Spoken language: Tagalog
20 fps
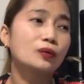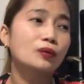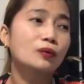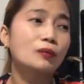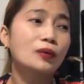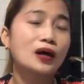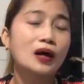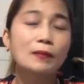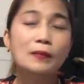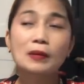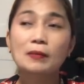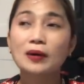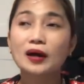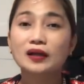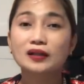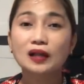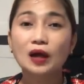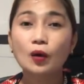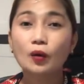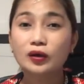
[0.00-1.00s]
Kumbaga may
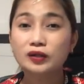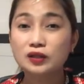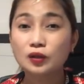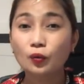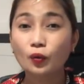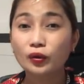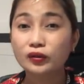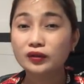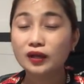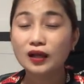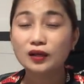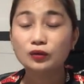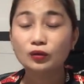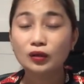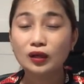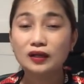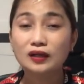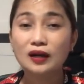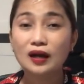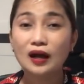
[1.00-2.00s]
mga tao kasing kontento
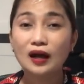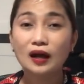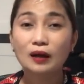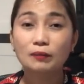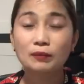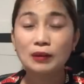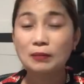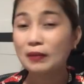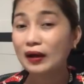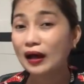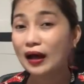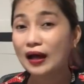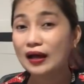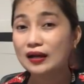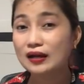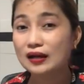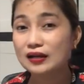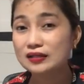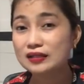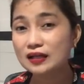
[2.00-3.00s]
lang na may
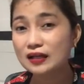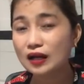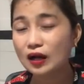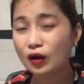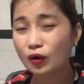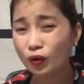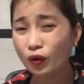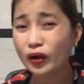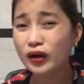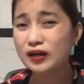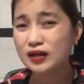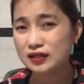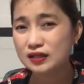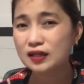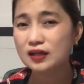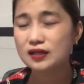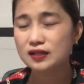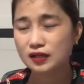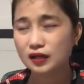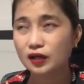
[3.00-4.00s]
makain lang sila, okay na
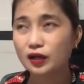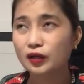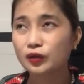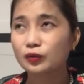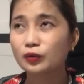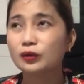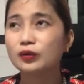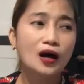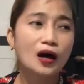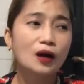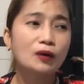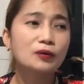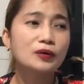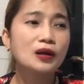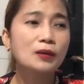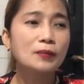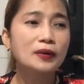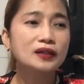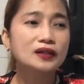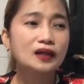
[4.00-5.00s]
sila sa ganun. Ako
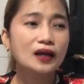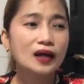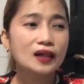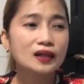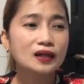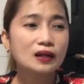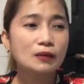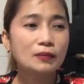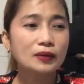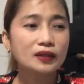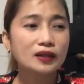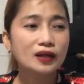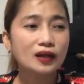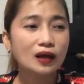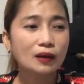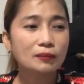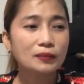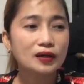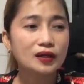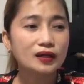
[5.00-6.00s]
naman, kaya lang naman din
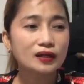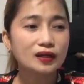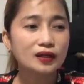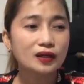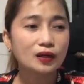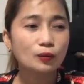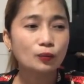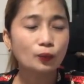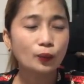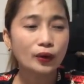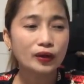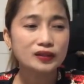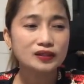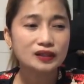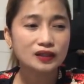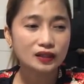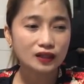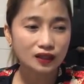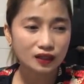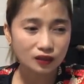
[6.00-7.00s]
kami nagiging
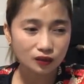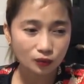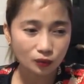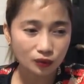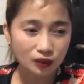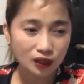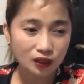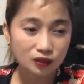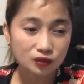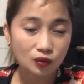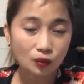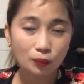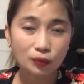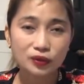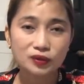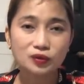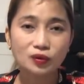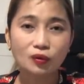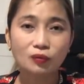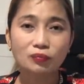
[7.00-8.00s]
persigido ng
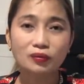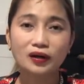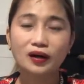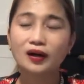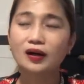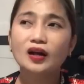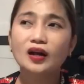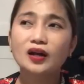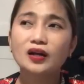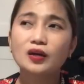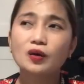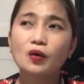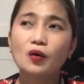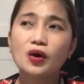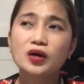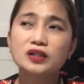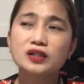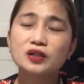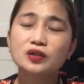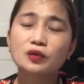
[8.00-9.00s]
sobra-sobra.
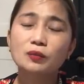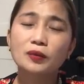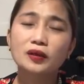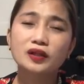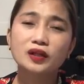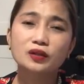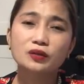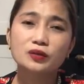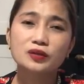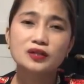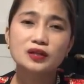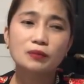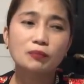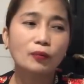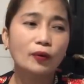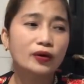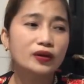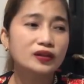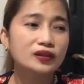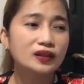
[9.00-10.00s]
Ayoko kasi dumating dun sa
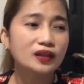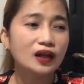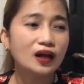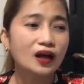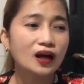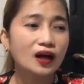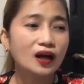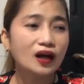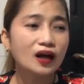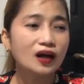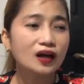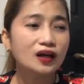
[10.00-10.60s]
point na